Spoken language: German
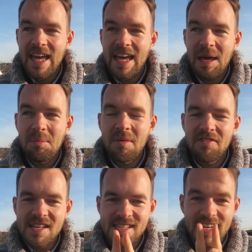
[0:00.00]
Ähm,
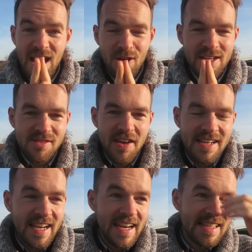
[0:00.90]
was genau, das
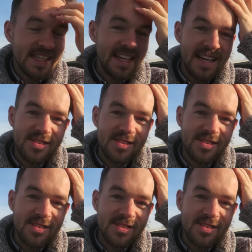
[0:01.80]
werdet ihr dann sehen.